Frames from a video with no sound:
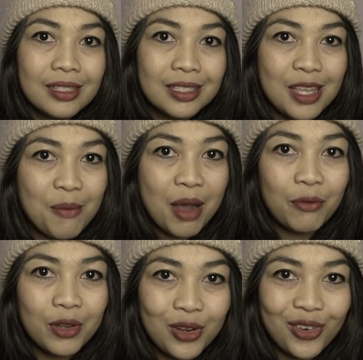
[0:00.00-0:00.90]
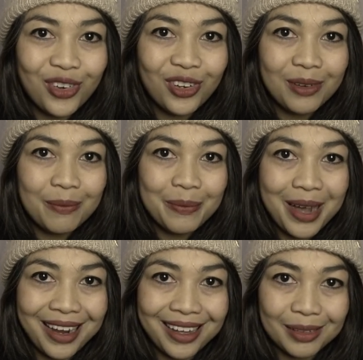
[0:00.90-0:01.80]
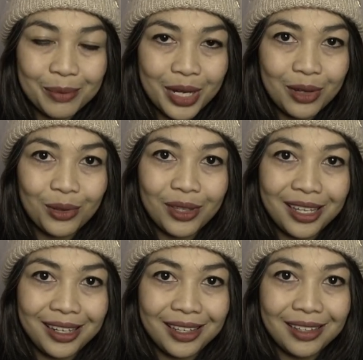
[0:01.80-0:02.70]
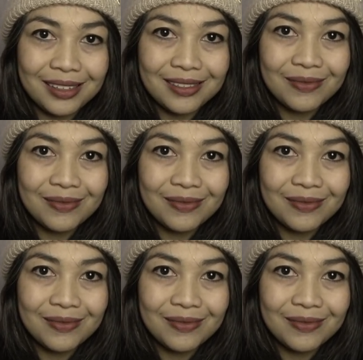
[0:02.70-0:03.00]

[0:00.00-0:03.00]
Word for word: Simak video Mbak Ngat berikut ini.